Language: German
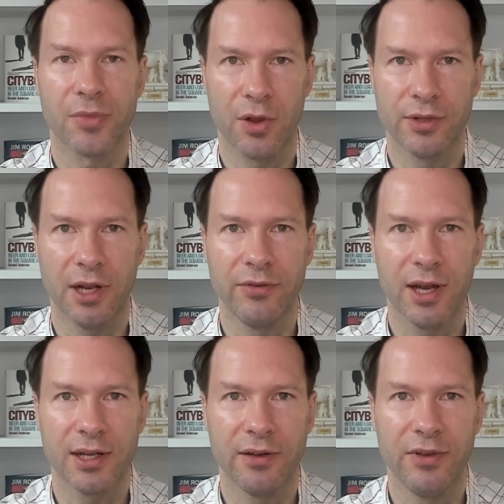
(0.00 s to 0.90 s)
Und dann
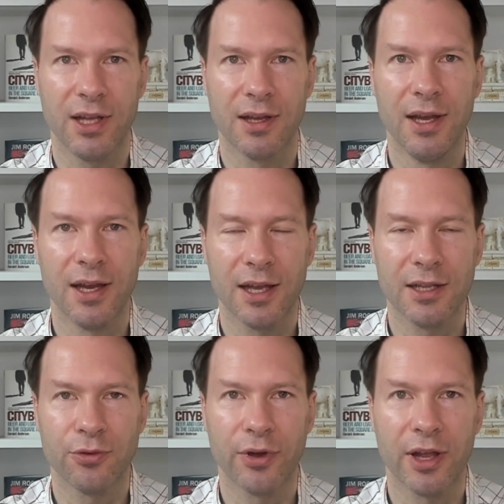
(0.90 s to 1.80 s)
wäre der Weg
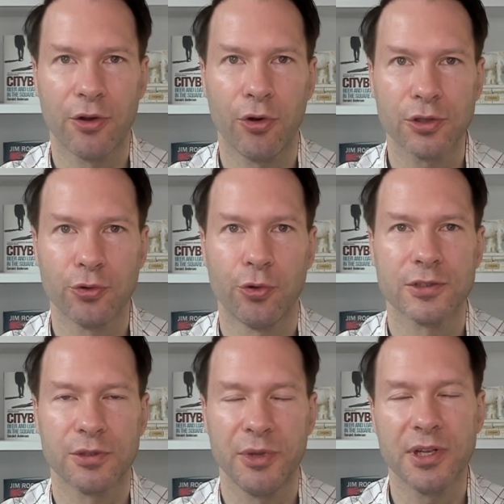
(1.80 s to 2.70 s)
Richtung
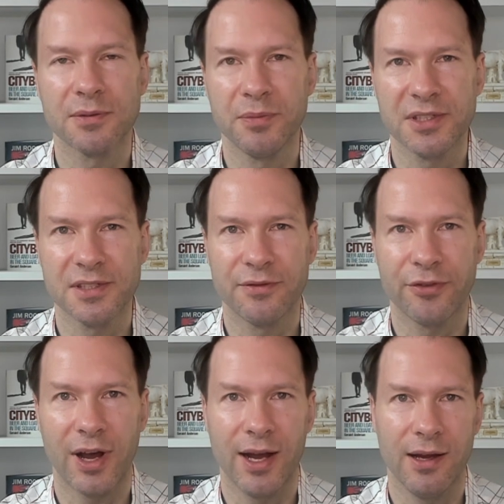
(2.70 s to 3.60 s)
Rekordhochs zumindest ein bisschen
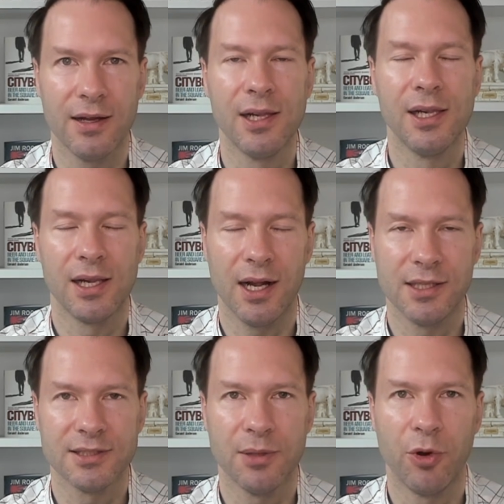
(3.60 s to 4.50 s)
freier
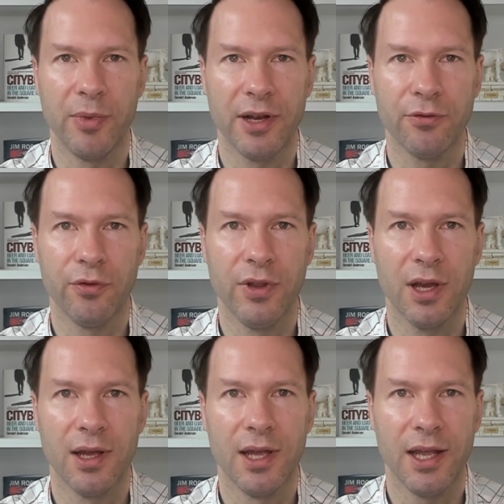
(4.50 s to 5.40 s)
als im Moment, wo
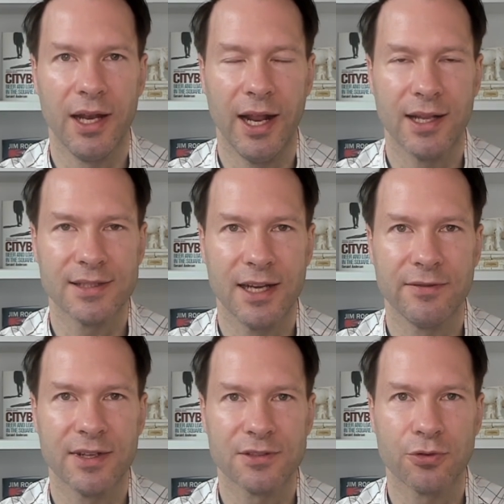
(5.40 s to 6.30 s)
wir in einer
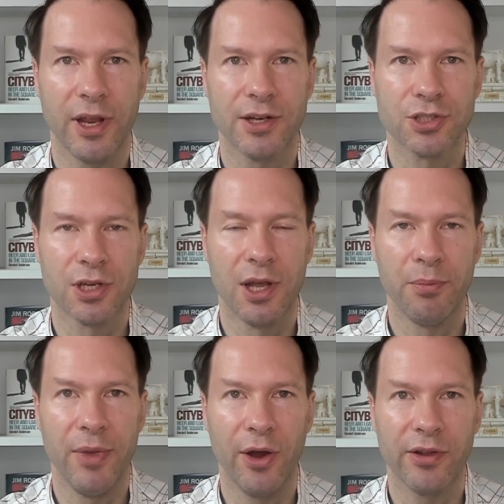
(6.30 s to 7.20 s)
Seitwärtsrange
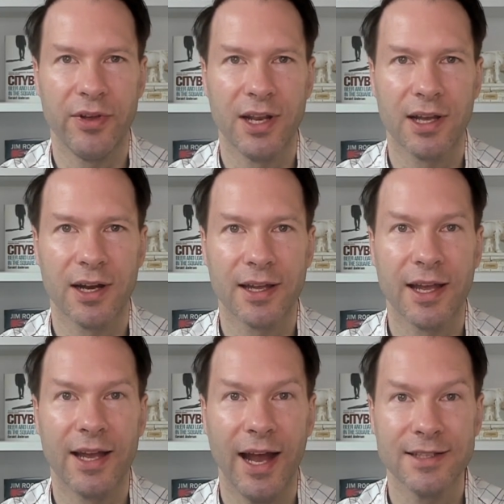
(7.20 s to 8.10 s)
mehr oder weniger
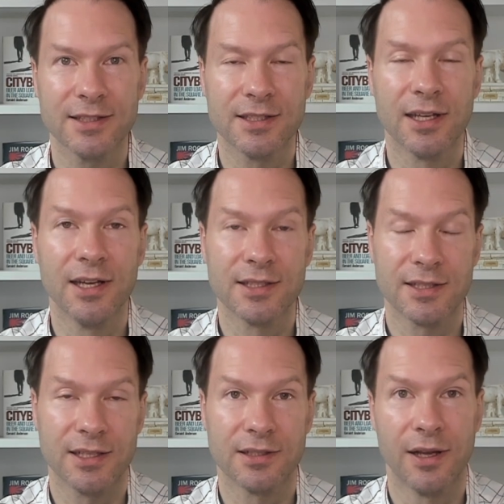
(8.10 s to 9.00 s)
gegeißelt
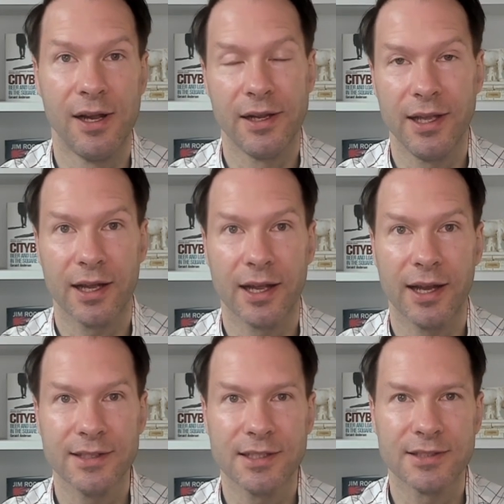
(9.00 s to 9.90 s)
sind. Ja,
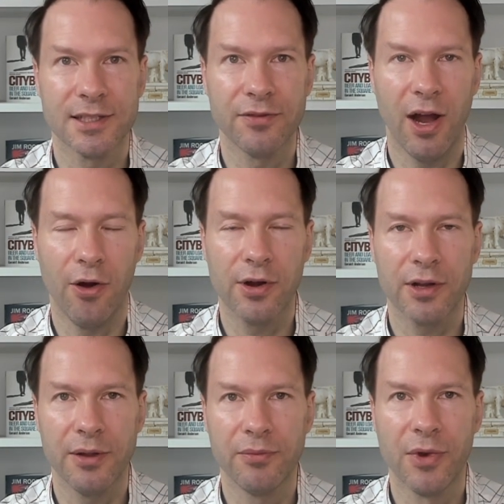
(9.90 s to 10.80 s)
gegeißelt sind wir auch
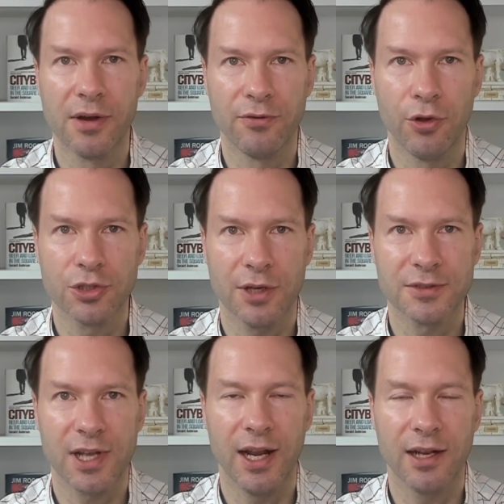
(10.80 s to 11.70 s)
im
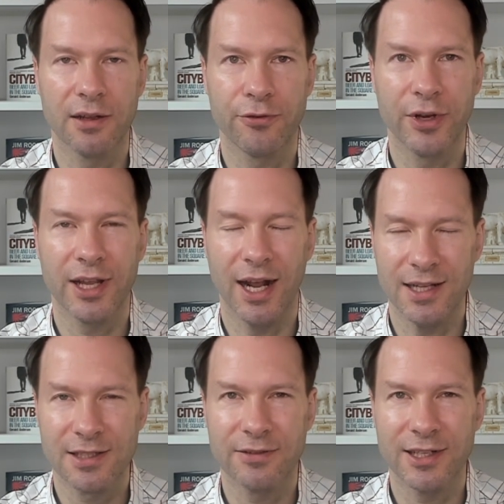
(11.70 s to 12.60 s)
Wirtschaftskalender von den
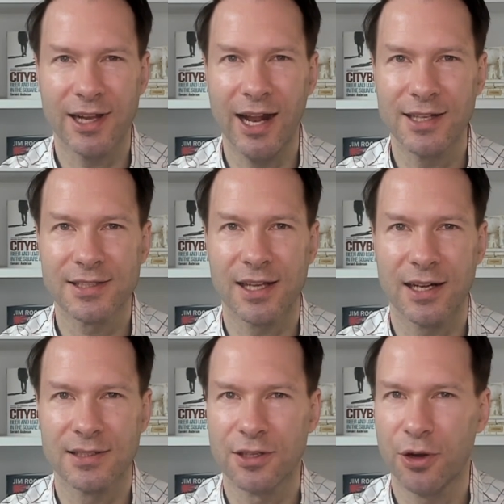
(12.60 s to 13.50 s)
ganzen
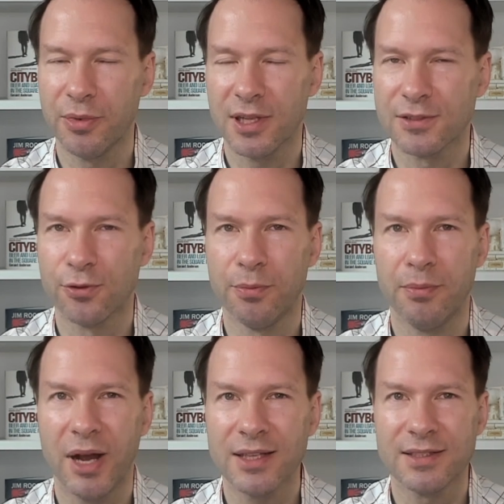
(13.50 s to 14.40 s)
Quartalszahlen. Sie kommen ja so
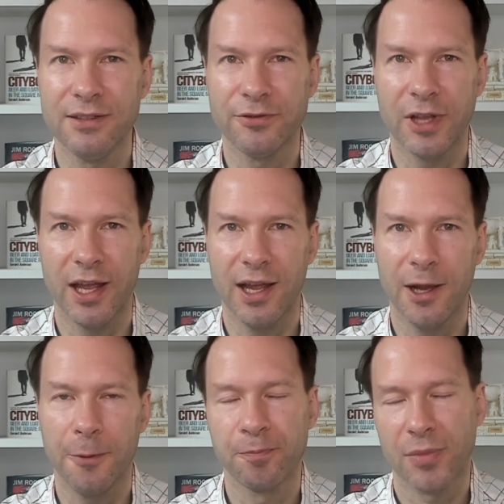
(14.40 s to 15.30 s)
massiv
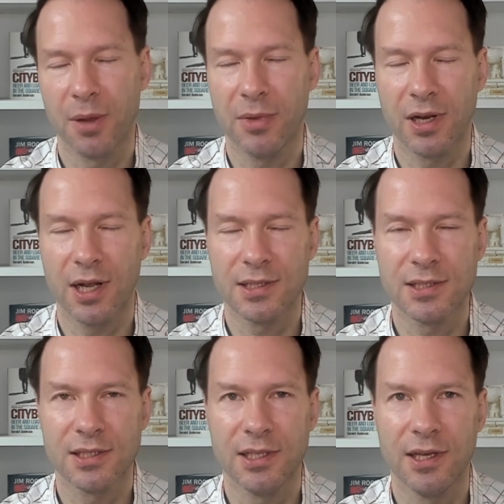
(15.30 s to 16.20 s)
daher, man kann
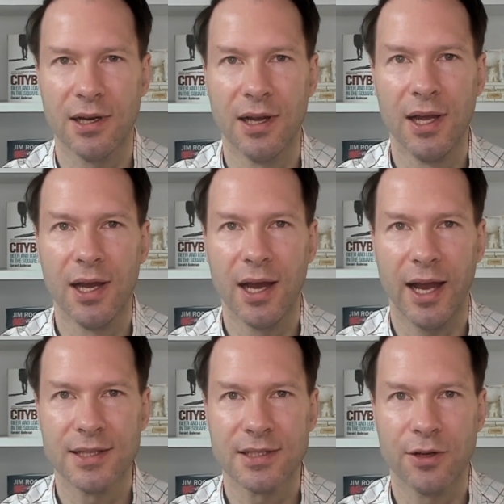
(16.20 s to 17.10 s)
sich hier
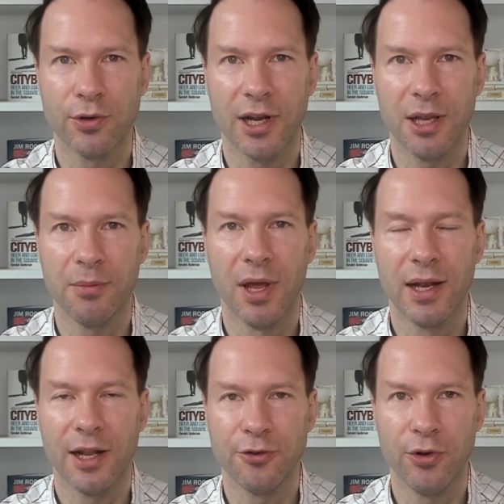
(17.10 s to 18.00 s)
einzelne Unternehmen
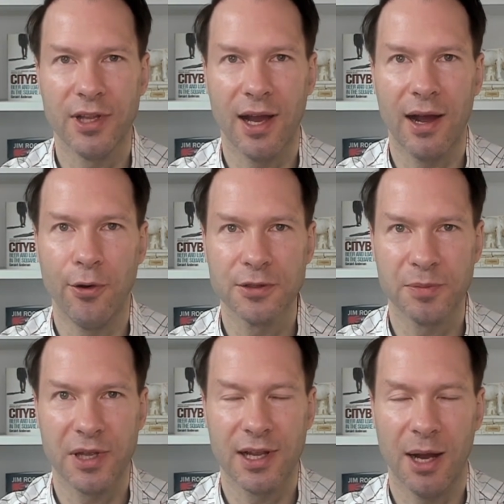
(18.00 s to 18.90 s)
natürlich
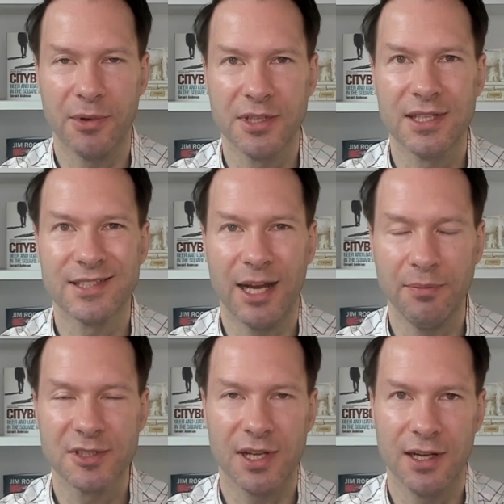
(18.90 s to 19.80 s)
herauspicken, aber die
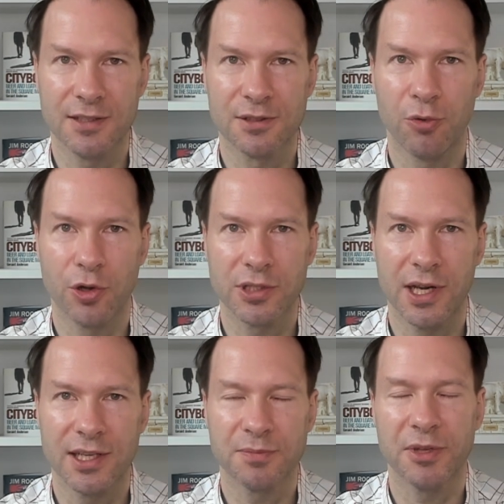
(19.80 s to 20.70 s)
Gesamtzahl ist zu
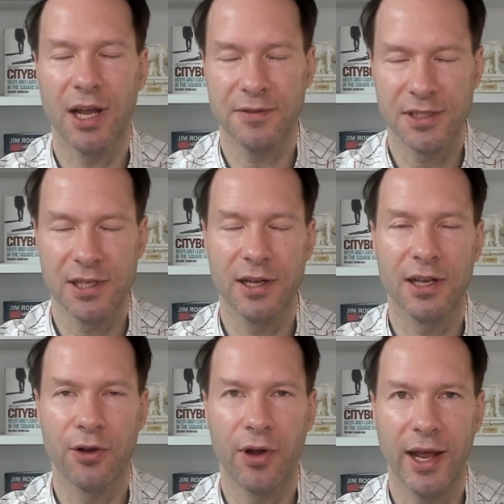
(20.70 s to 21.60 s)
beurteilen. Das bedarf
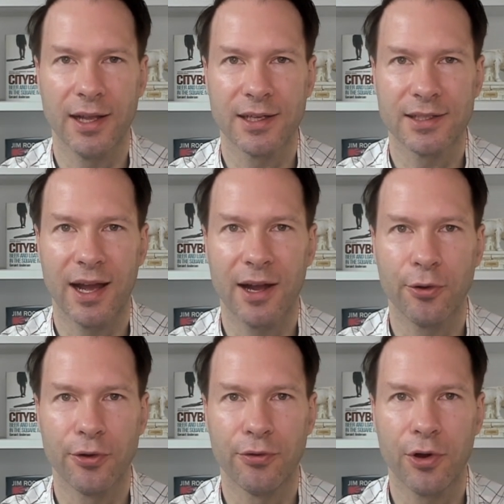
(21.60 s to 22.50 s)
sicherlich noch einiger Tage
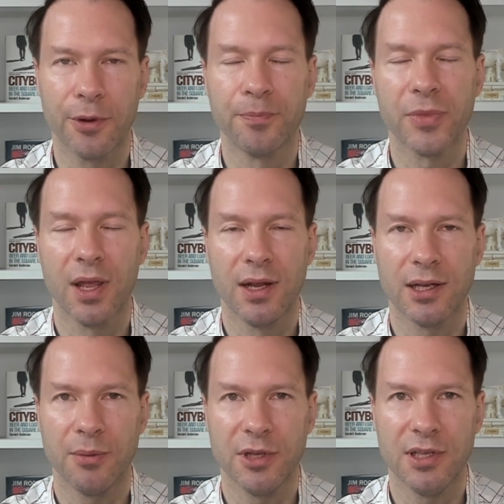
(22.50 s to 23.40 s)
und Wochen,
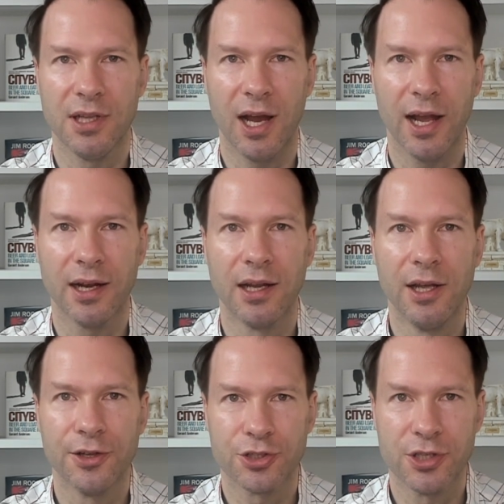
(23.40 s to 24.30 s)
damit hier ein
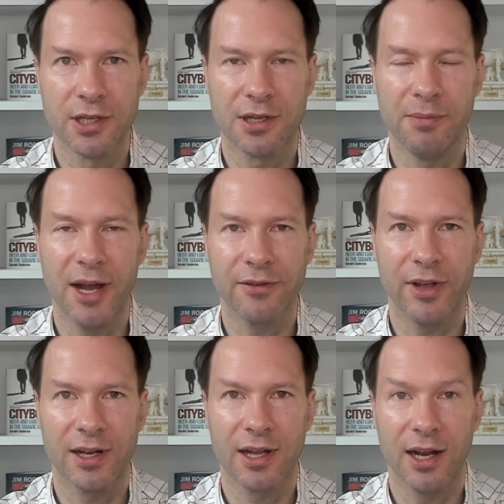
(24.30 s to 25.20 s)
Schnitt gemacht
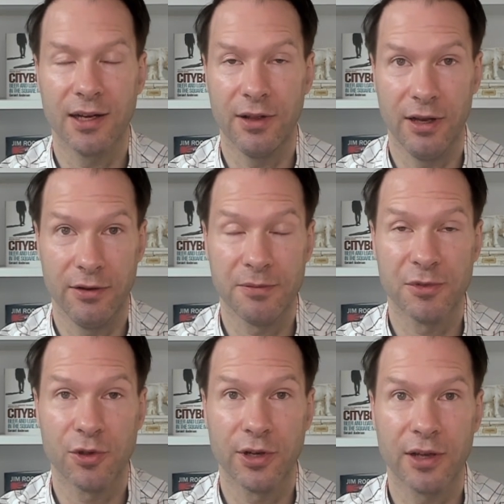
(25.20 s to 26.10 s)
werden kann,
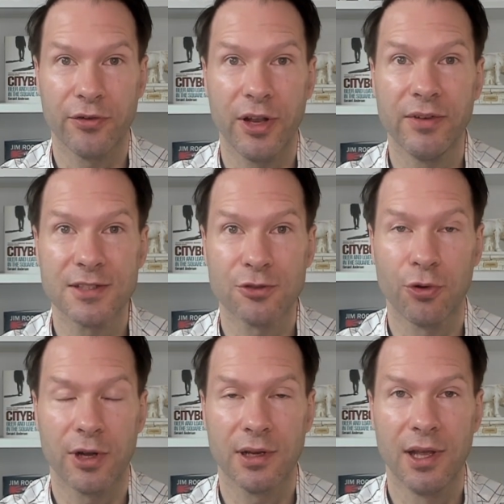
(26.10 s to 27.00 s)
insbesondere für
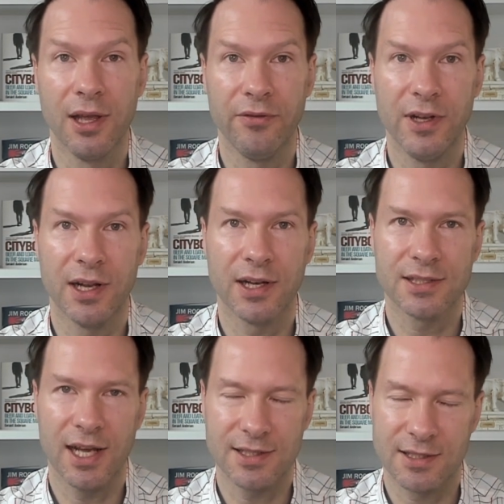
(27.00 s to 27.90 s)
Investoren, wie denn das
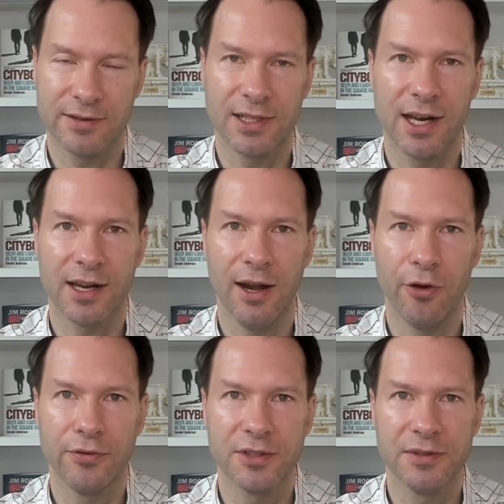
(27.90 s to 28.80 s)
erste Quartal
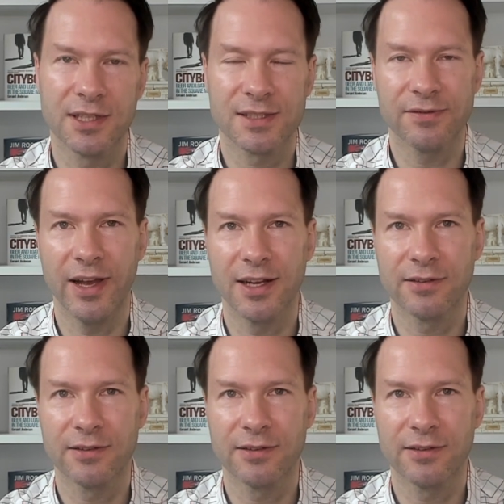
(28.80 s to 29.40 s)
gelaufen ist, wie das zweite